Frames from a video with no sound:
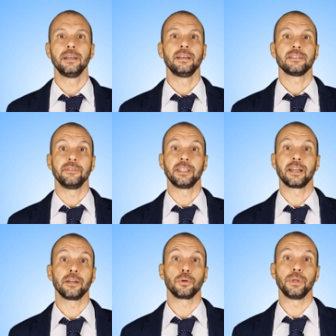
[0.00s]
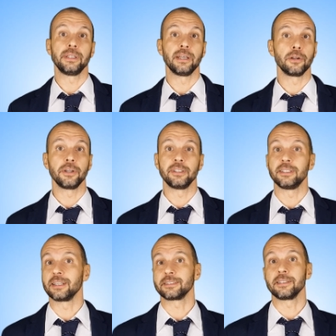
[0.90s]
Si eviteranno quindi errori di
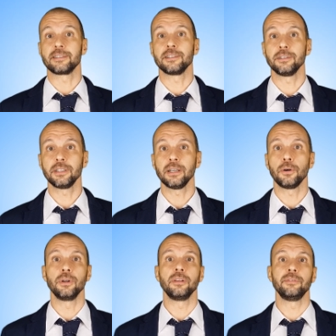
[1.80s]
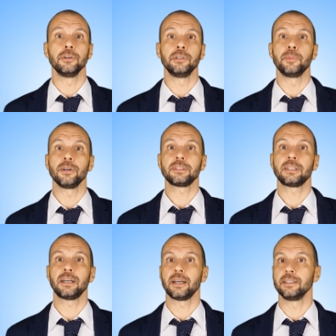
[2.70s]
trascrizione o l'invio di
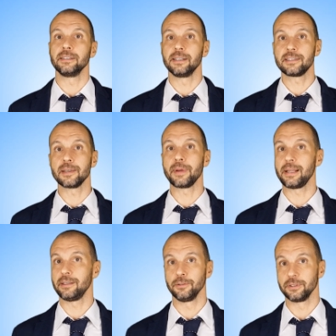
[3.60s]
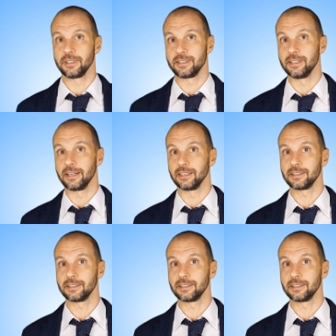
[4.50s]
posta ad indirizzi email non desiderati.